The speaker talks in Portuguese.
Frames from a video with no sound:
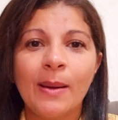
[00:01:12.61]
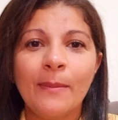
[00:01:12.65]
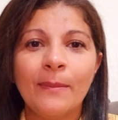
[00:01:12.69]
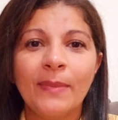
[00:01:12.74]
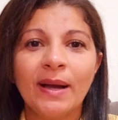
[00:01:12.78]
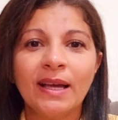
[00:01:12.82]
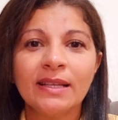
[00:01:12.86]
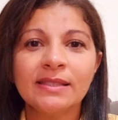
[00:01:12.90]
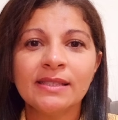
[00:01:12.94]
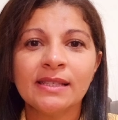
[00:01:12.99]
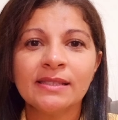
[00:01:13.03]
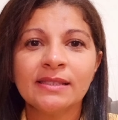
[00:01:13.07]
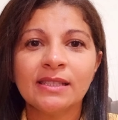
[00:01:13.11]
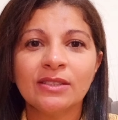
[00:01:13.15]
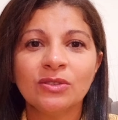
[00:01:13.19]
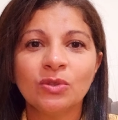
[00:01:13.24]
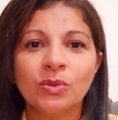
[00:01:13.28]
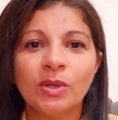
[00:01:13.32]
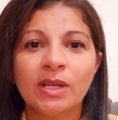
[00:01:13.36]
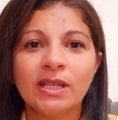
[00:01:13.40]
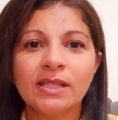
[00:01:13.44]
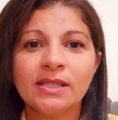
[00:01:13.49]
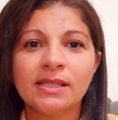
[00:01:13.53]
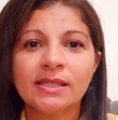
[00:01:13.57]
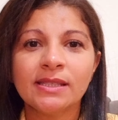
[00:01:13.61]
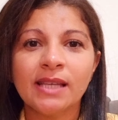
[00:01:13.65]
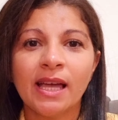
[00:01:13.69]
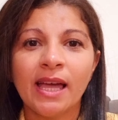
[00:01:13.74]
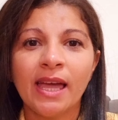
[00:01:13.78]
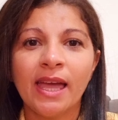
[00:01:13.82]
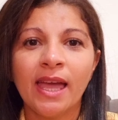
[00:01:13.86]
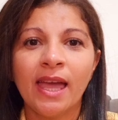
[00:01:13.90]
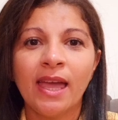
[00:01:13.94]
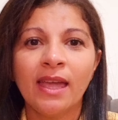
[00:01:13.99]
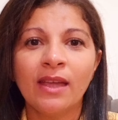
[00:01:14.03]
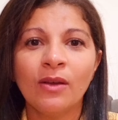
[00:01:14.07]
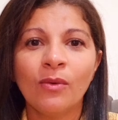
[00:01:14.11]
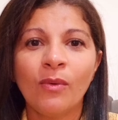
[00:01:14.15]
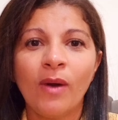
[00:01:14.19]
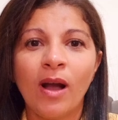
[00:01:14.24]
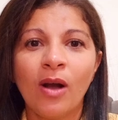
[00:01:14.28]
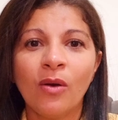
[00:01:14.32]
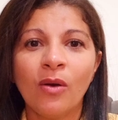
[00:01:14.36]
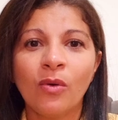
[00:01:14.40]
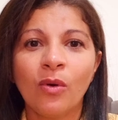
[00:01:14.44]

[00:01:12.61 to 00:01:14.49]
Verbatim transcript: Mas essa doença é igual